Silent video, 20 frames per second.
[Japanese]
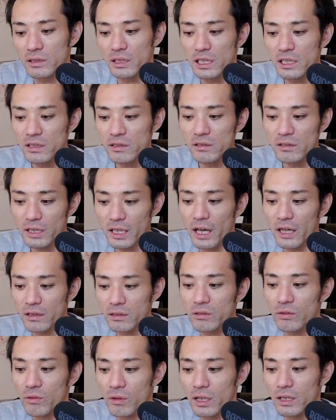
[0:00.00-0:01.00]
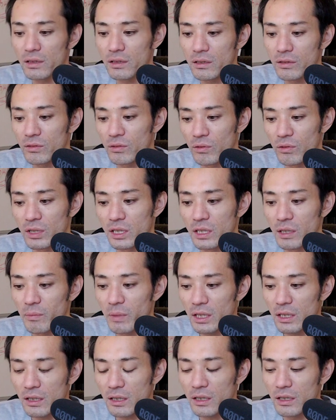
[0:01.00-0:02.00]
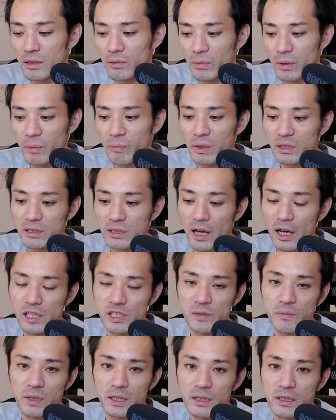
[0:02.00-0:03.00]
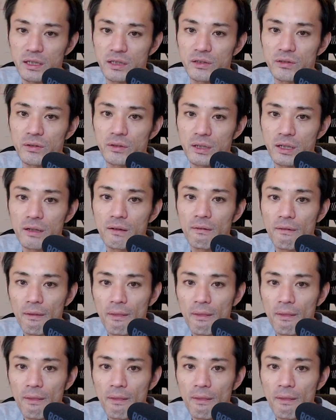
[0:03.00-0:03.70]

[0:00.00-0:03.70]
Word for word: いつやるのかっていうのを決めなければ、まず始まんないですよね。